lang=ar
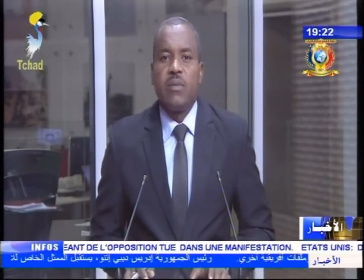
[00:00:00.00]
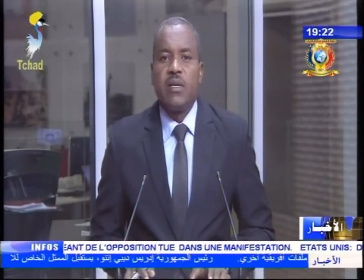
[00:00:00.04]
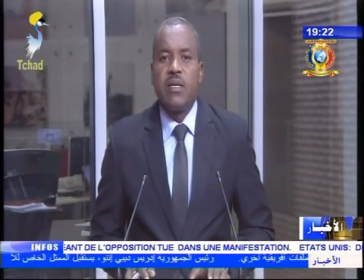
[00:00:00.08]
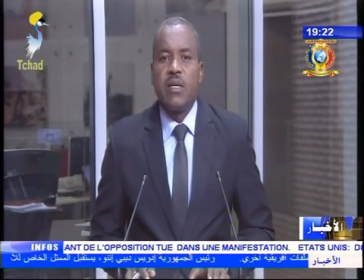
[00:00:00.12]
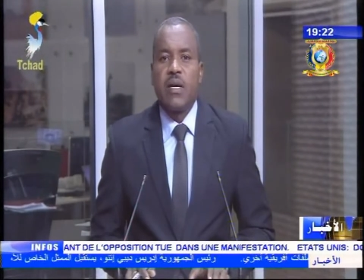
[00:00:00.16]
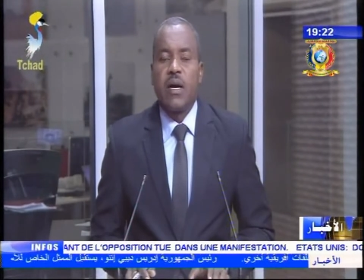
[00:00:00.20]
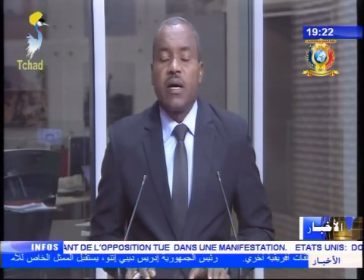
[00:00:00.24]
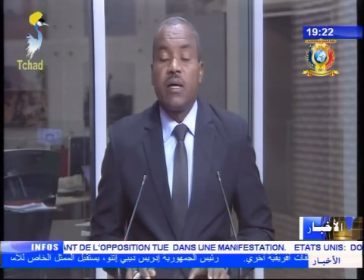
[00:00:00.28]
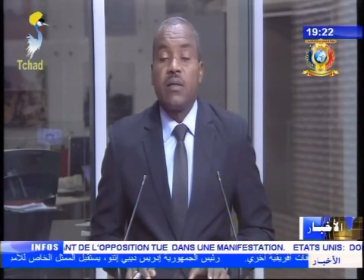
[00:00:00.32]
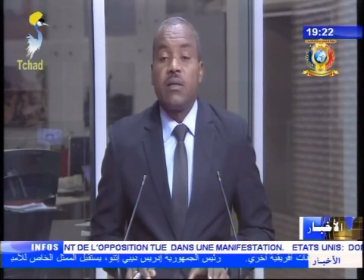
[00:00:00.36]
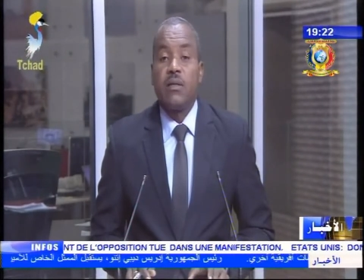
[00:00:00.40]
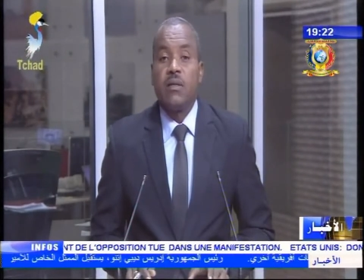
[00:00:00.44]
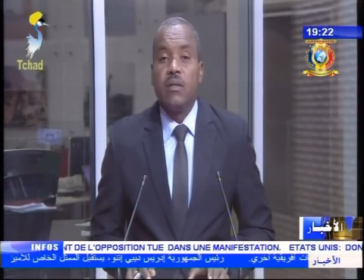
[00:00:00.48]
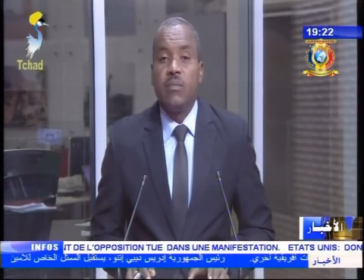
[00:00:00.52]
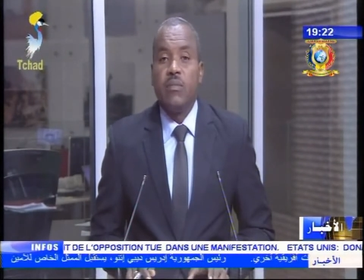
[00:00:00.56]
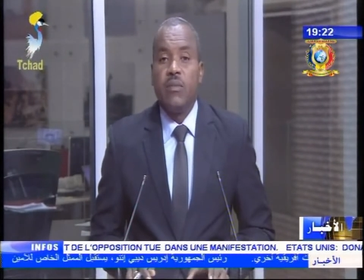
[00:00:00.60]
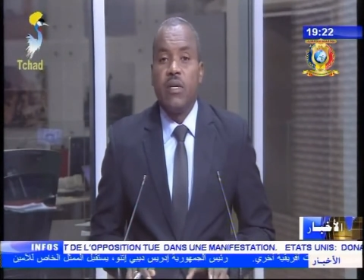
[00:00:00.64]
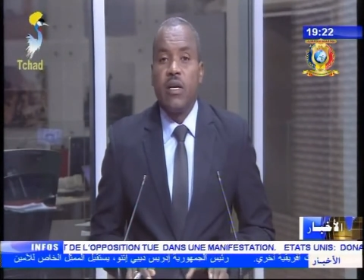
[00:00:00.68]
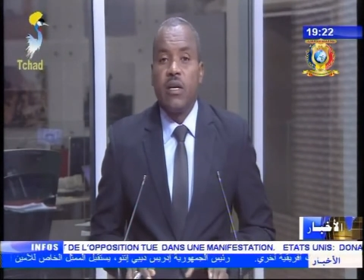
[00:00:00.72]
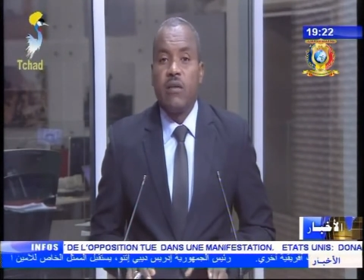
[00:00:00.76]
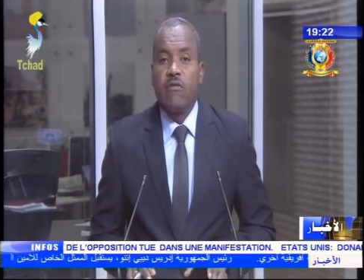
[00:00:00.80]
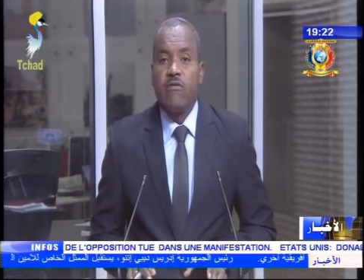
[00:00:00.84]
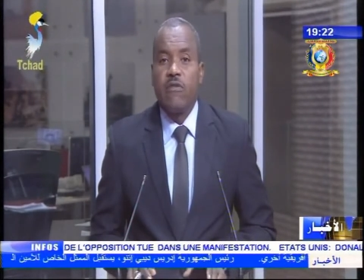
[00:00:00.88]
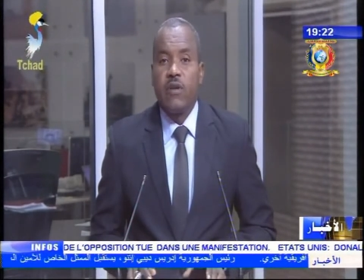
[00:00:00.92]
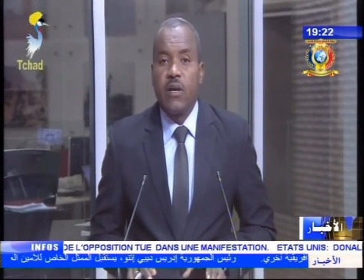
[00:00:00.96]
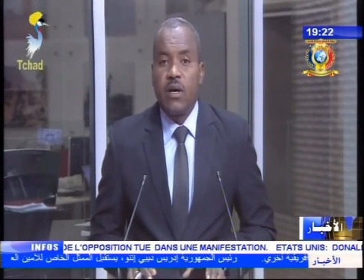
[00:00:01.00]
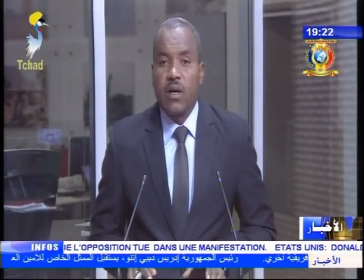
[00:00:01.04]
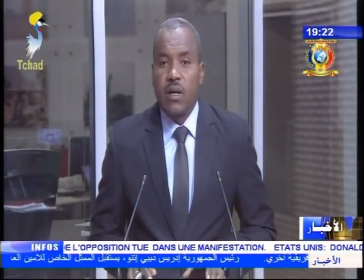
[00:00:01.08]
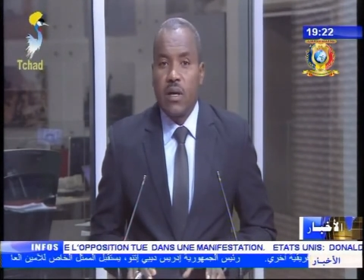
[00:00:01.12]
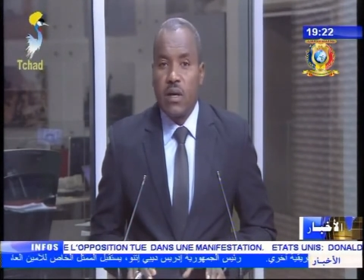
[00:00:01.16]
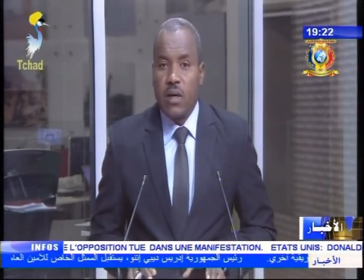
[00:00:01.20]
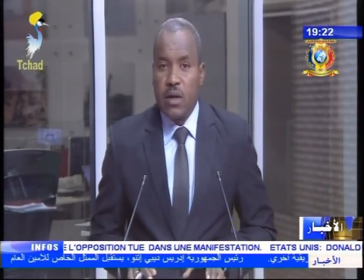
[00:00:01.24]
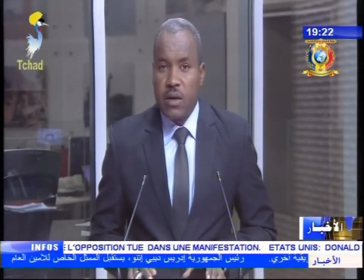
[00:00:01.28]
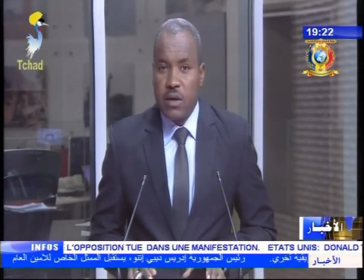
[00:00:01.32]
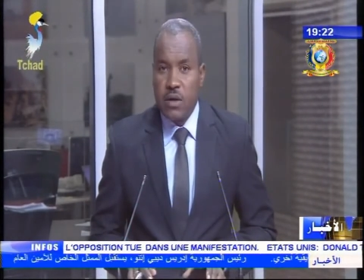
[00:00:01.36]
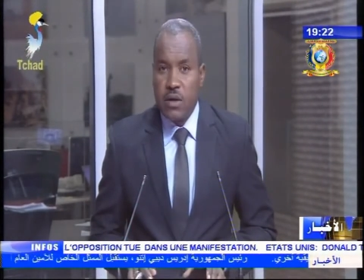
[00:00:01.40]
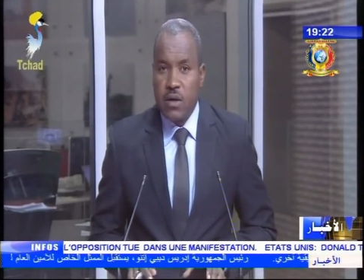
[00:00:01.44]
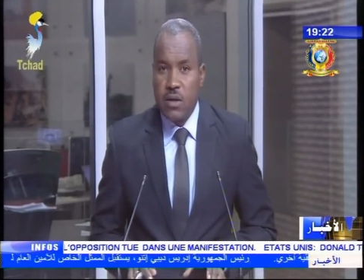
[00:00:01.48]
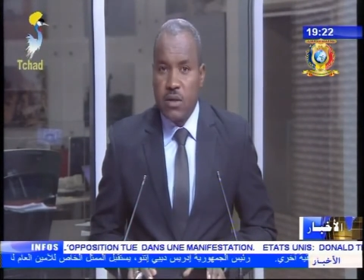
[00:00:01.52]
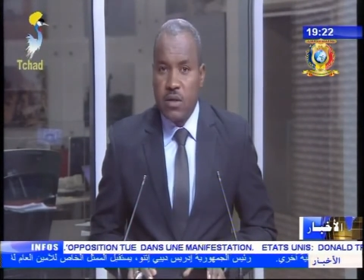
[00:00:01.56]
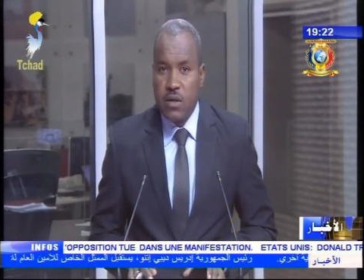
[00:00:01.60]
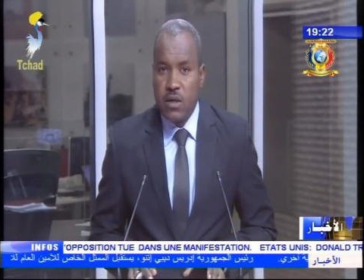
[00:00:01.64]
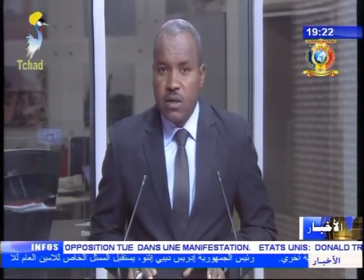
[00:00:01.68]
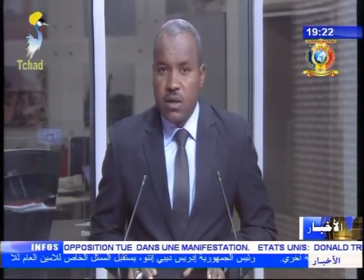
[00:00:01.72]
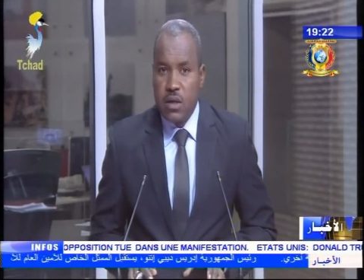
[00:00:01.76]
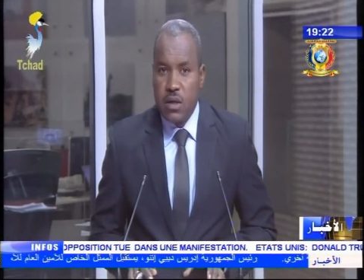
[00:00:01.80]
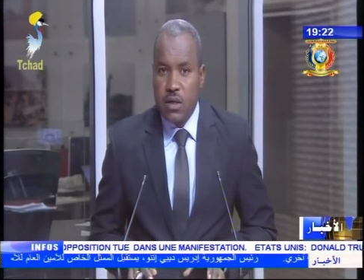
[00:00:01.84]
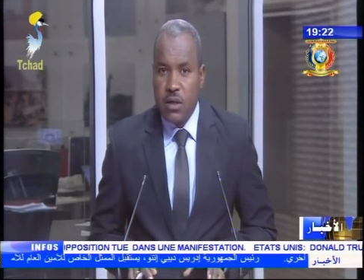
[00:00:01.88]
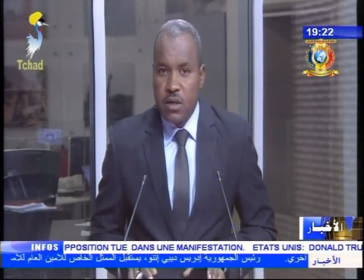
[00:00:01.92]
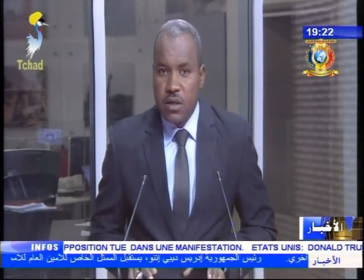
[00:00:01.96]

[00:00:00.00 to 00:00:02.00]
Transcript: بين عدد من الفرق الرياضية